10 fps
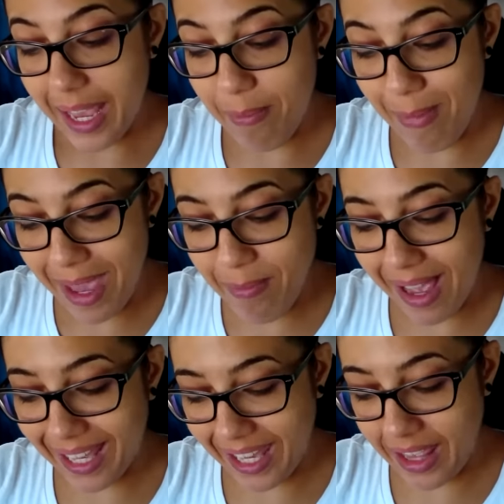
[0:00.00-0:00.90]
que me
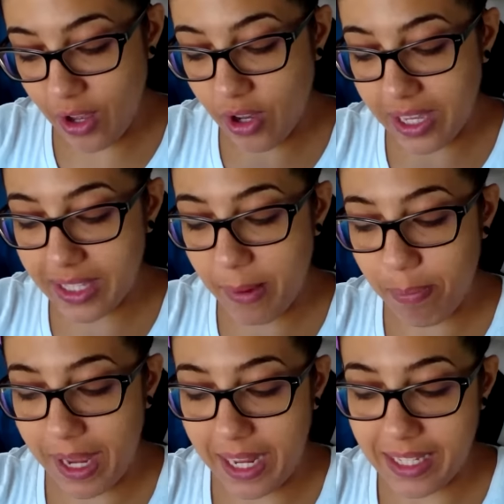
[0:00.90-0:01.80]
imagino que se
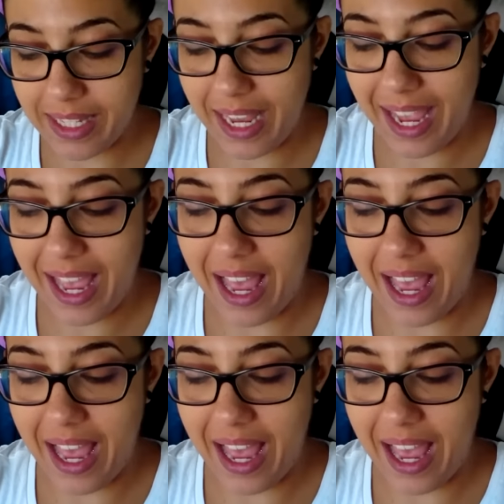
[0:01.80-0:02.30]
parece